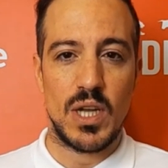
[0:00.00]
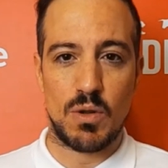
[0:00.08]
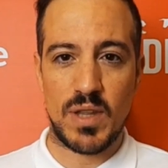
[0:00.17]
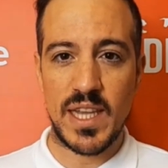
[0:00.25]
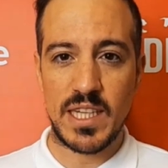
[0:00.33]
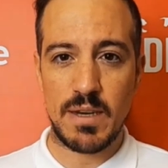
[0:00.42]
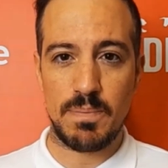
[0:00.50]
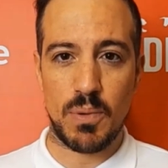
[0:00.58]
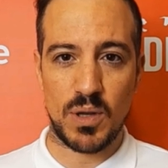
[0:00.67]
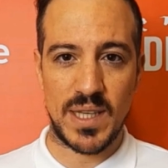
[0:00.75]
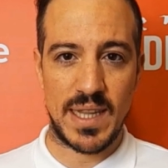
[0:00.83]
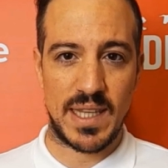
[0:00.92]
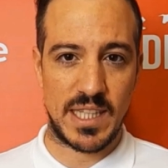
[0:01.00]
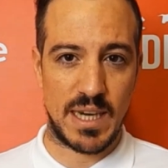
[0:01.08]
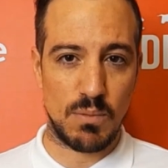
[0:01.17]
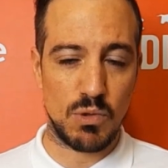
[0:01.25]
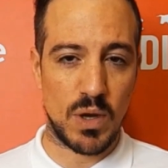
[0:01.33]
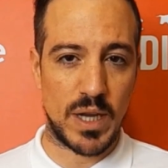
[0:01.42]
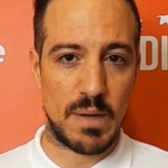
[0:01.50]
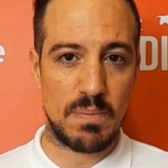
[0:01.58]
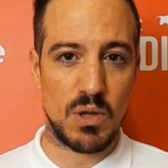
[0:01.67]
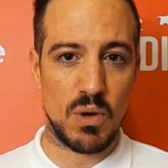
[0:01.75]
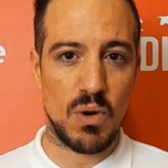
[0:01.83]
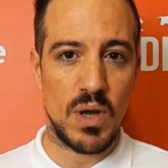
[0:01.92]
Noticias importantes en el mundo
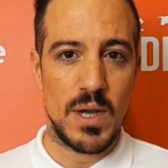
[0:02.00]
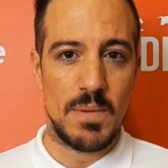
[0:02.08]
cripto